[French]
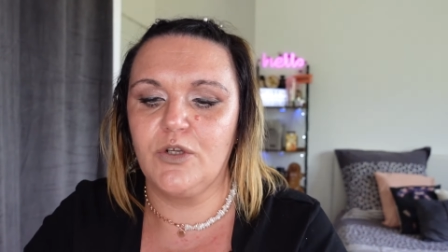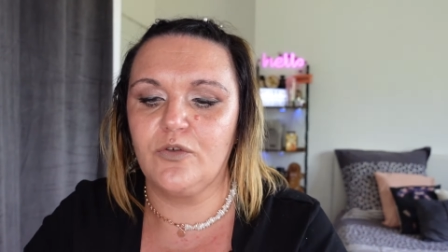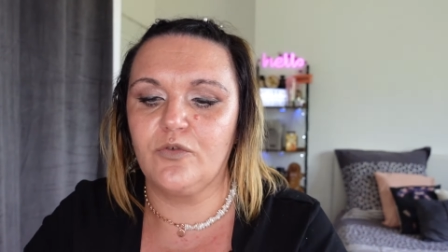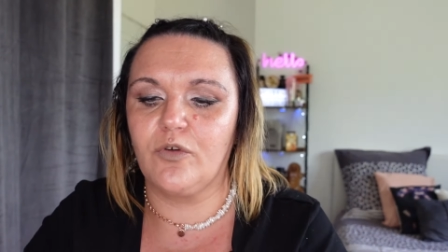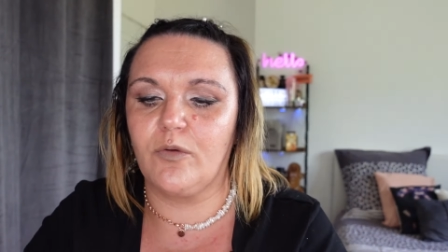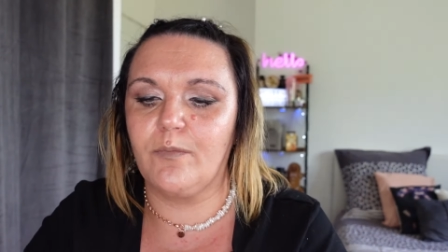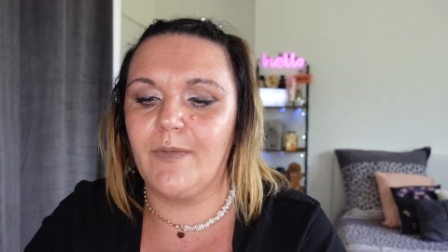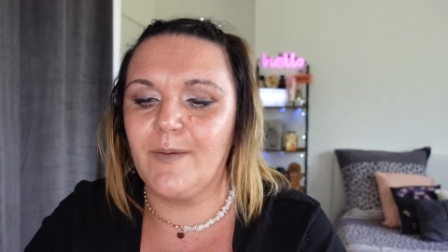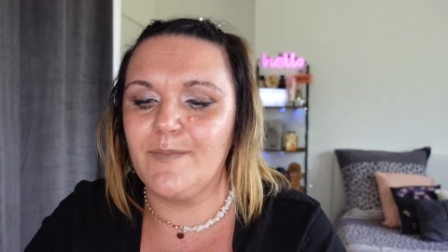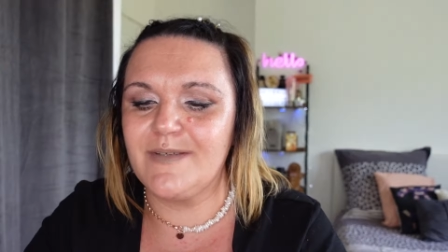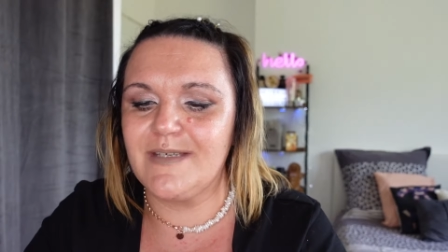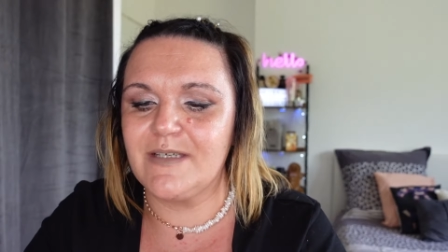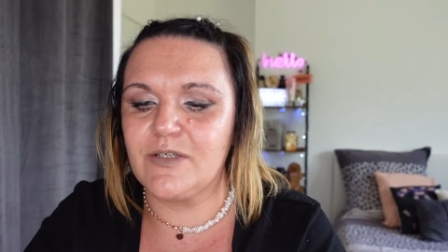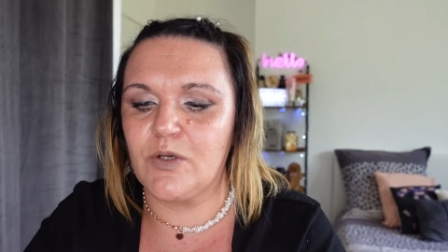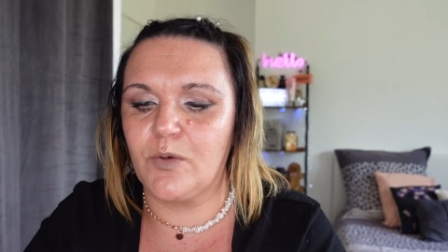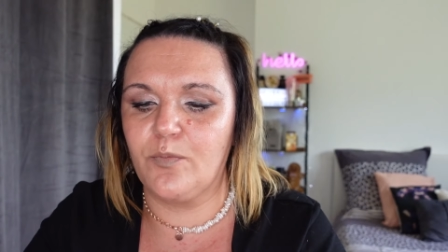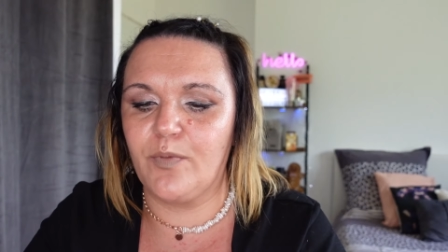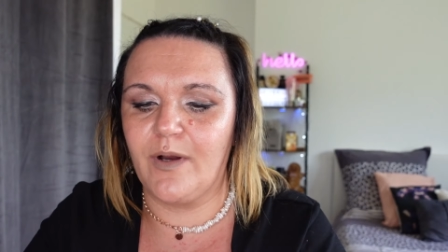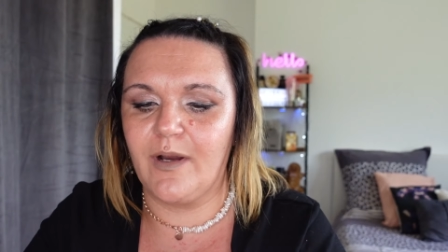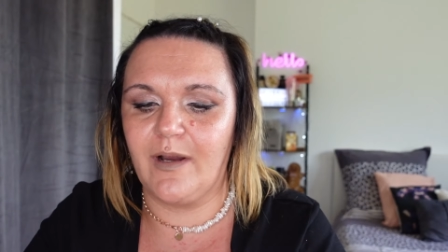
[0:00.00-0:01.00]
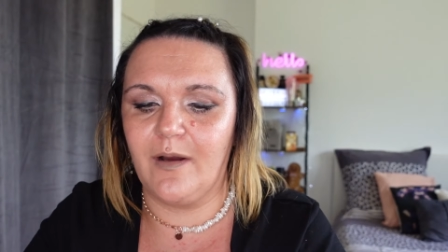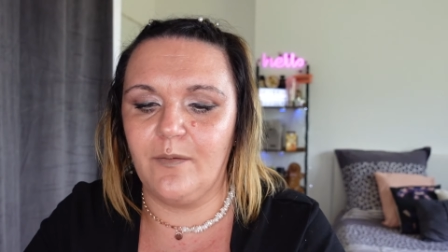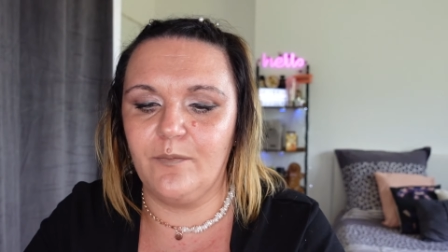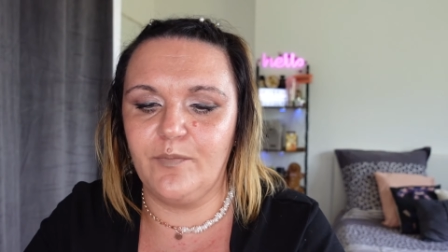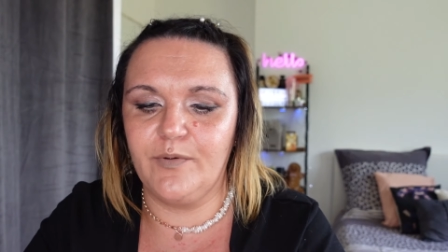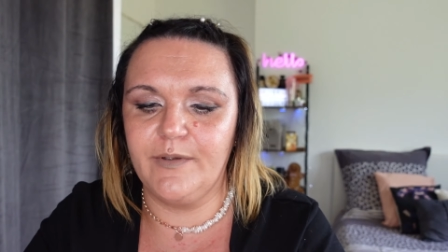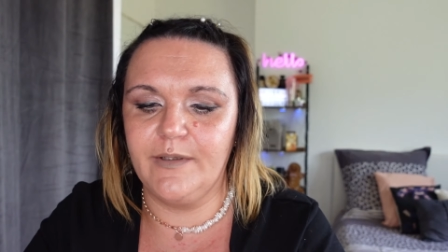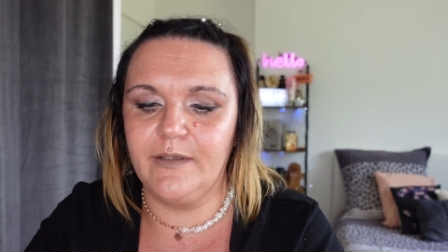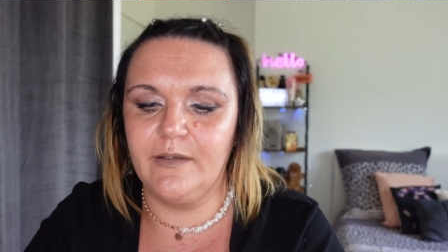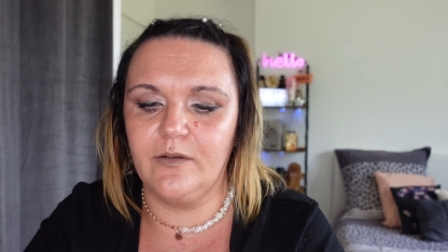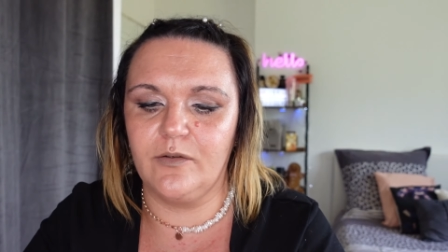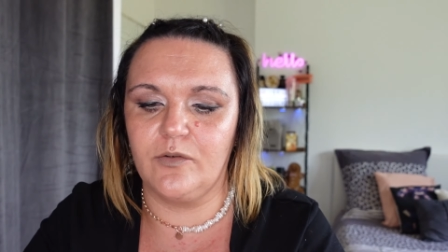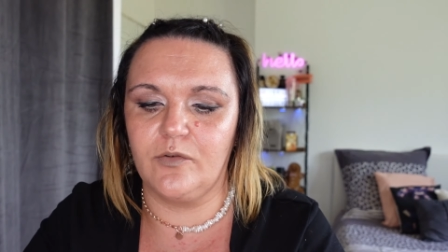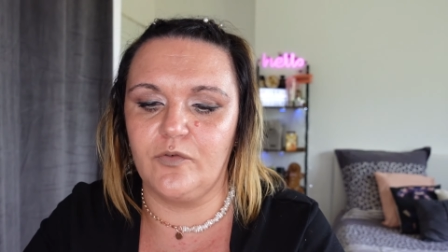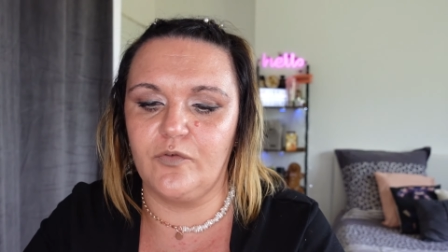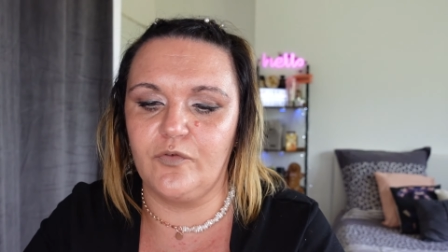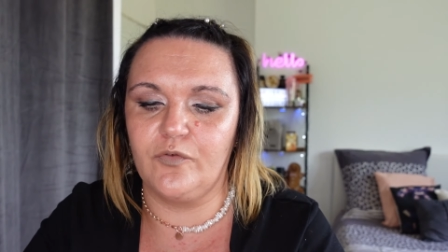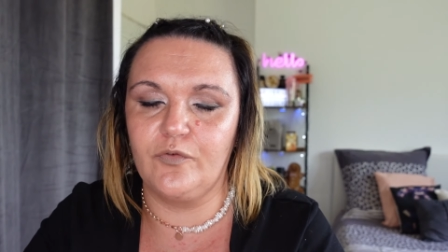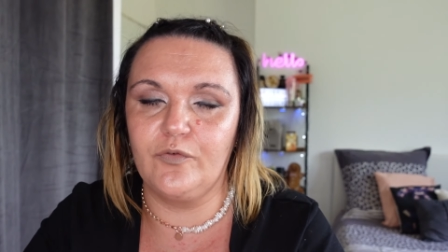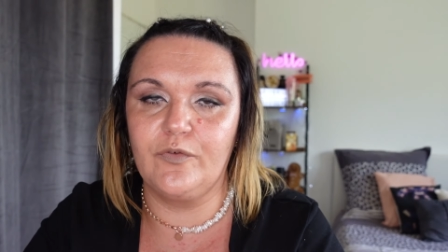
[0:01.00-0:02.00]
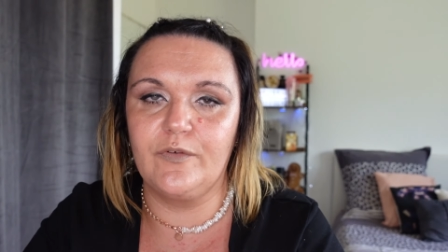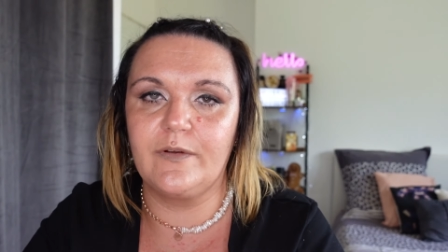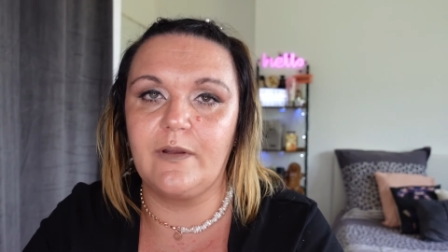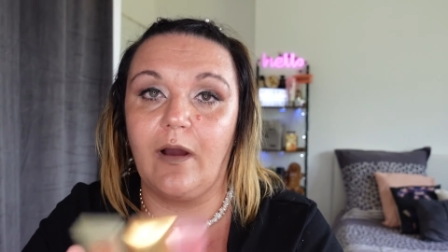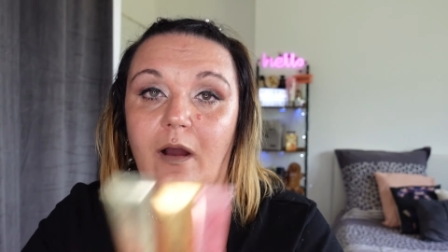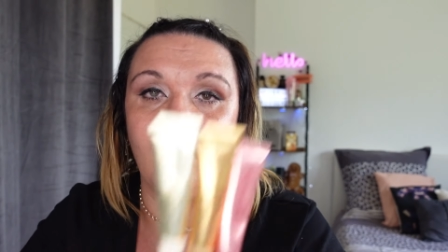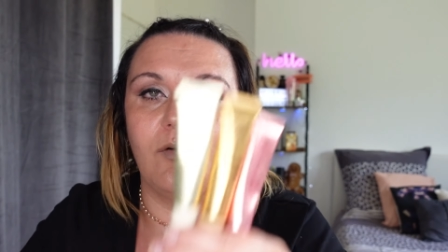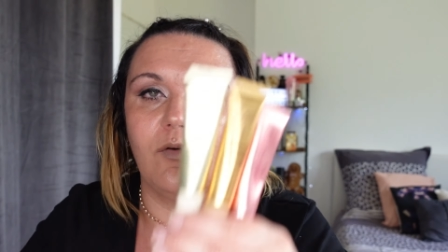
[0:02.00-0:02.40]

donc même s'ils ne sont pas remplis jusqu'en